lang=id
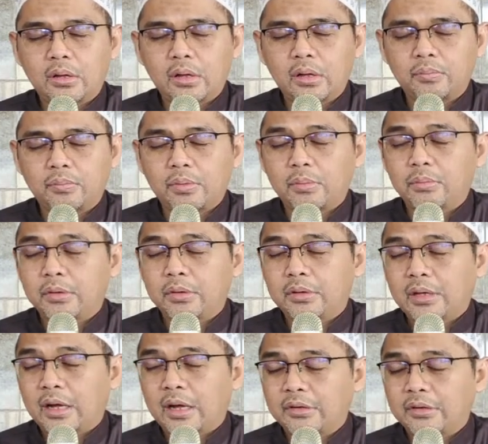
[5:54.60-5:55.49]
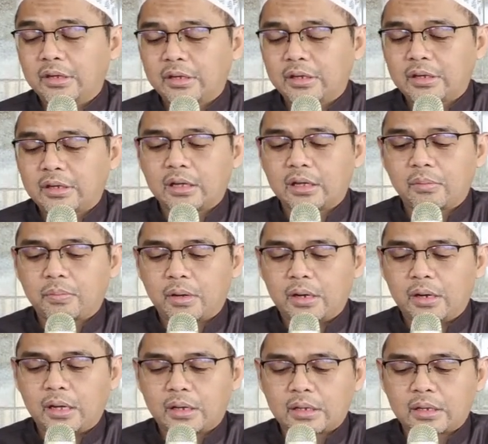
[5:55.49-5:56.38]
apa, menjanjikan
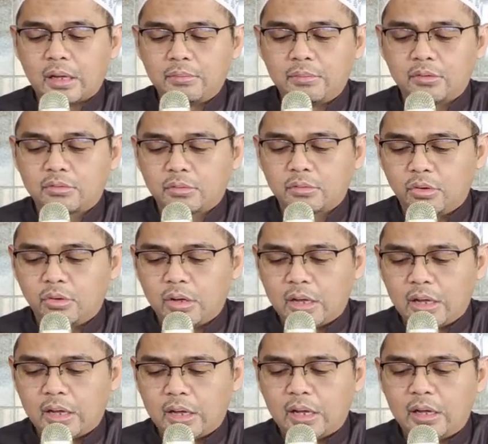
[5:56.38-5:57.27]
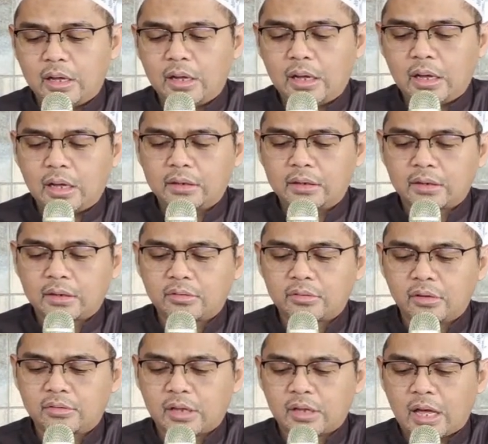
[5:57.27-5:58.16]
kepada kami semua atas
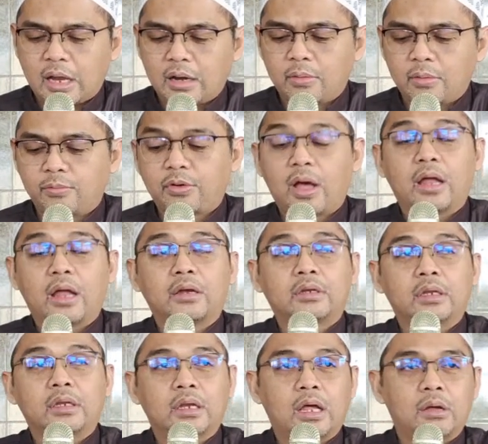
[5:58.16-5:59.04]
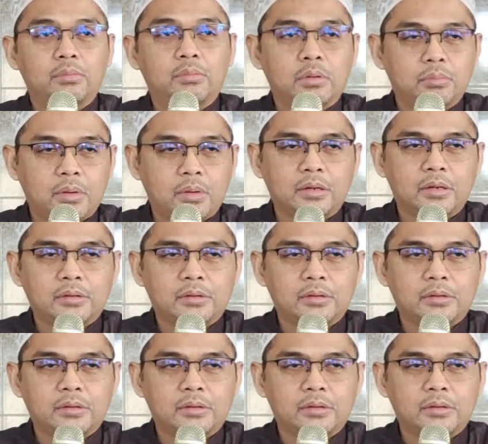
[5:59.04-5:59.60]
siksaan fatina bima